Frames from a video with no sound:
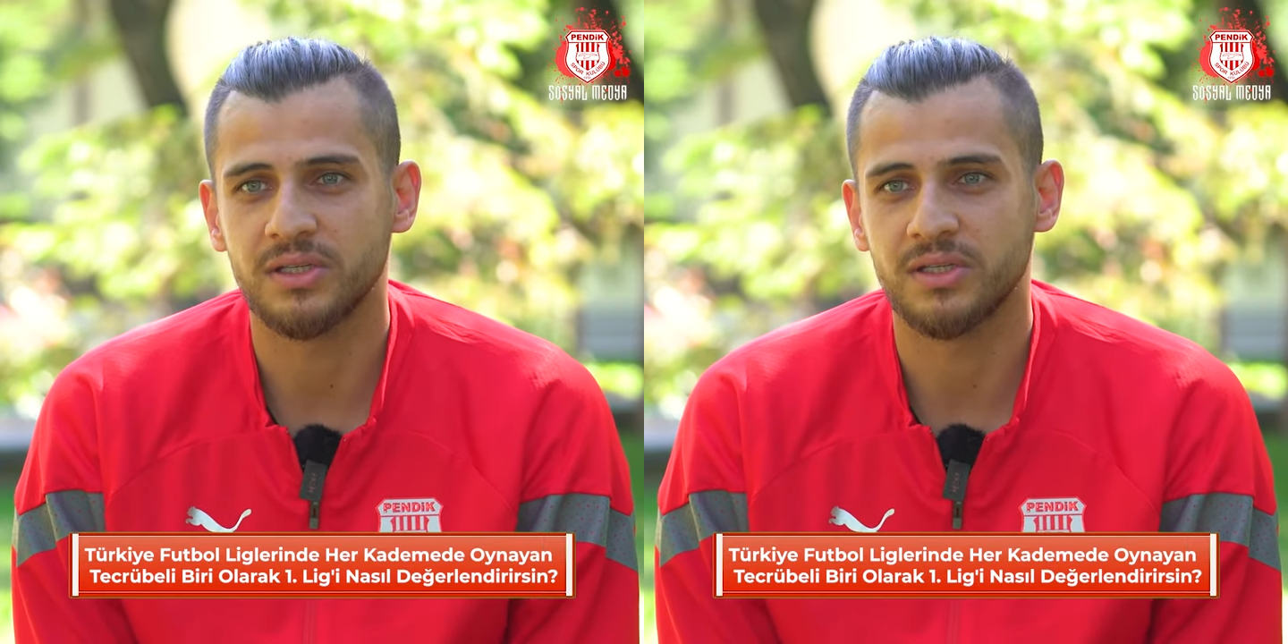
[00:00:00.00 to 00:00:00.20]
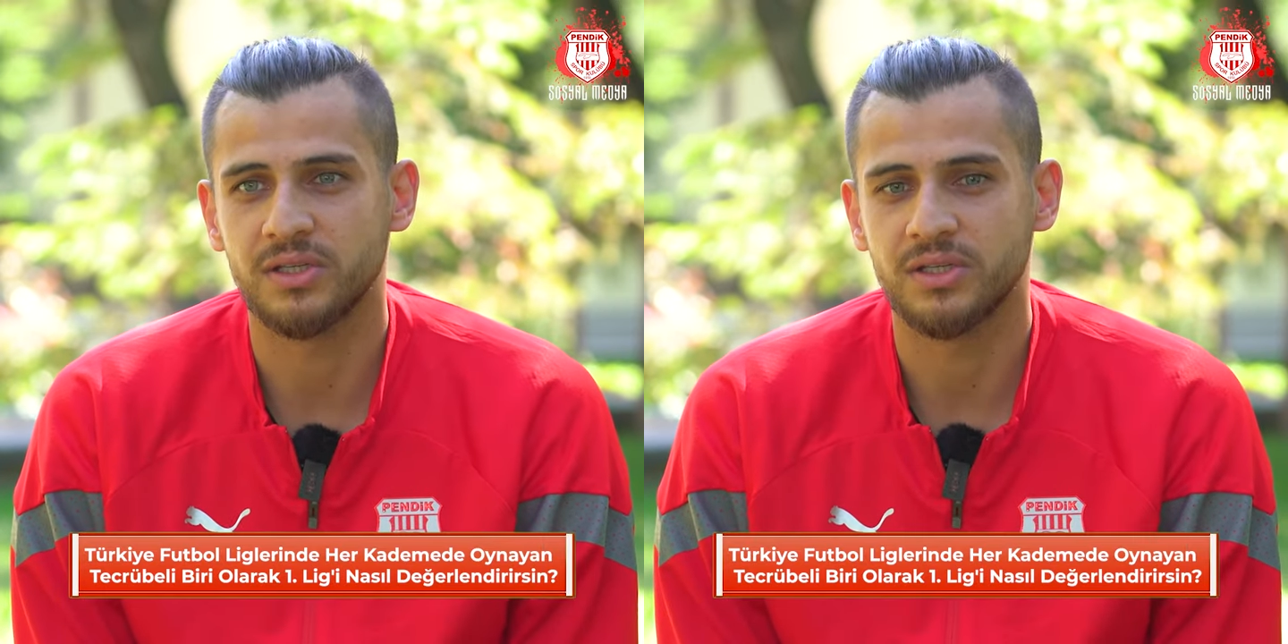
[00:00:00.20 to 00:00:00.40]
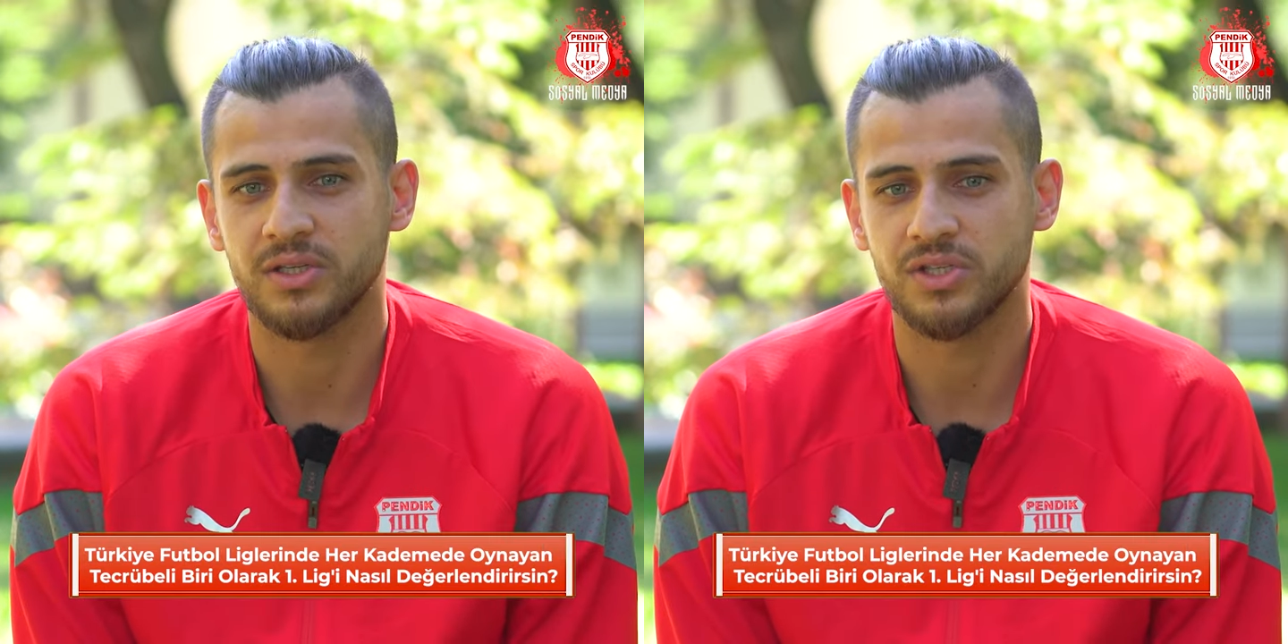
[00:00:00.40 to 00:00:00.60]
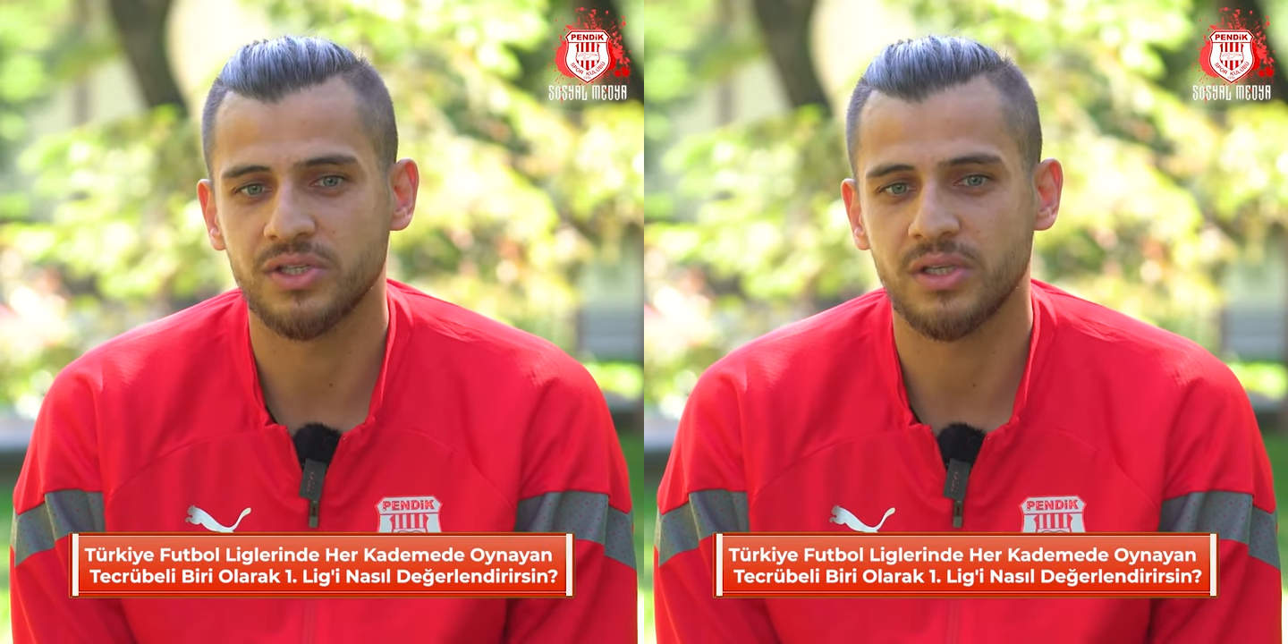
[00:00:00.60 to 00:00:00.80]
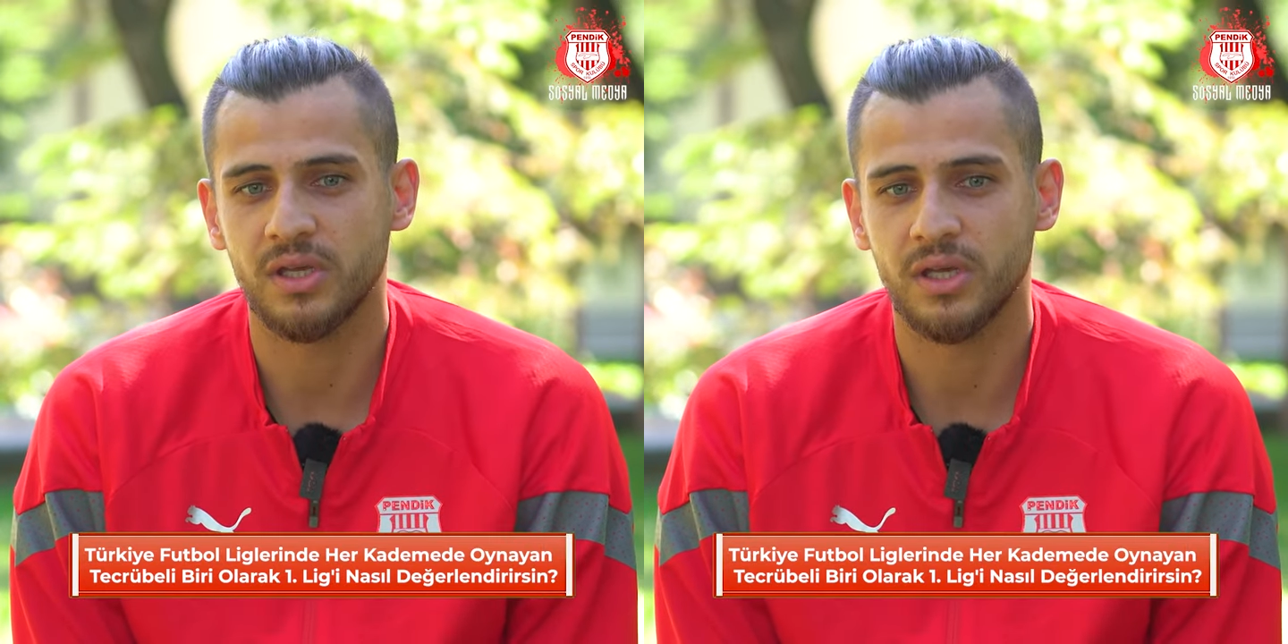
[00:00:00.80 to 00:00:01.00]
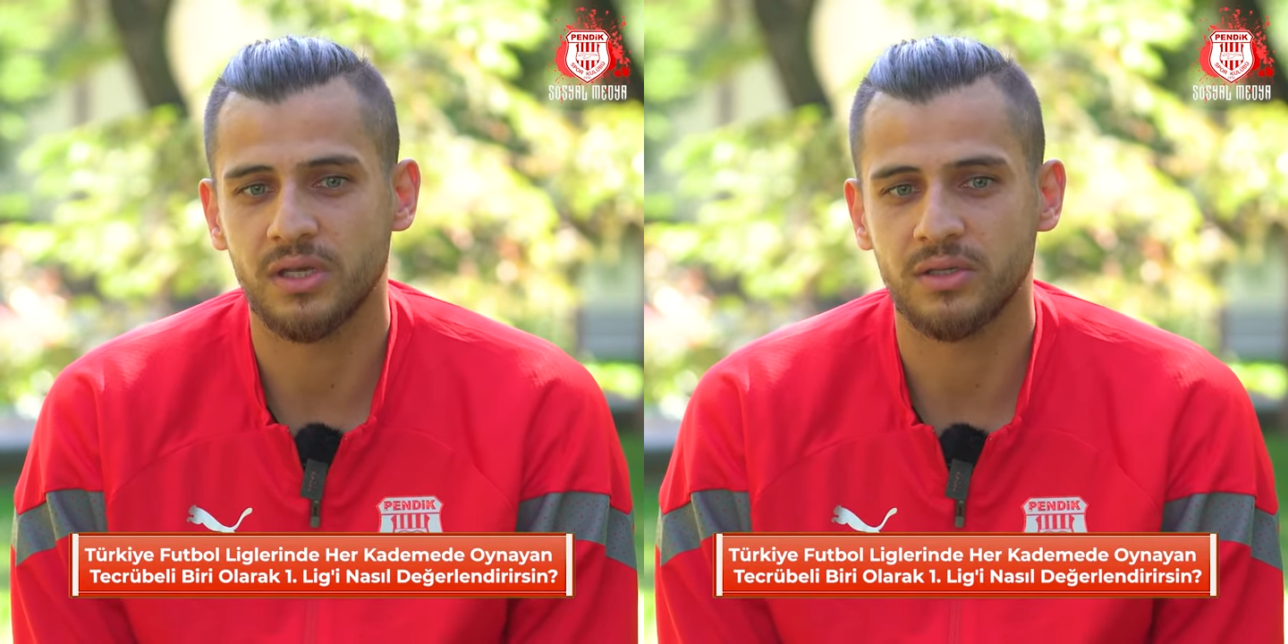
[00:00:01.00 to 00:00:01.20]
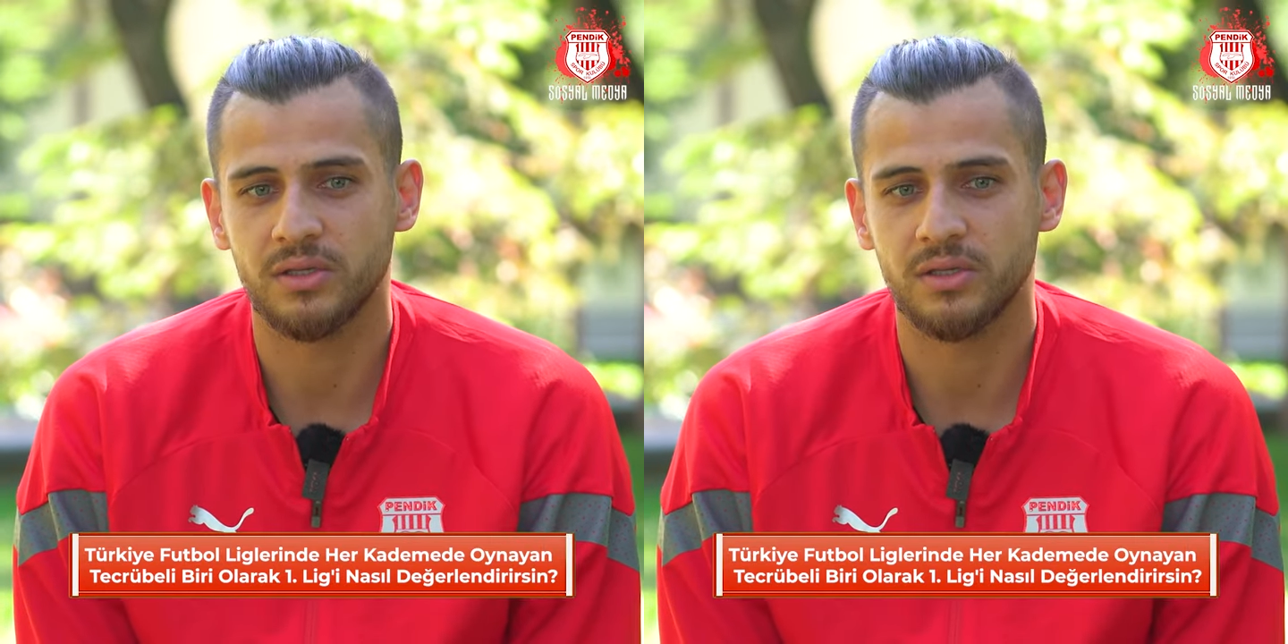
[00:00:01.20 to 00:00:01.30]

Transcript: e, içinde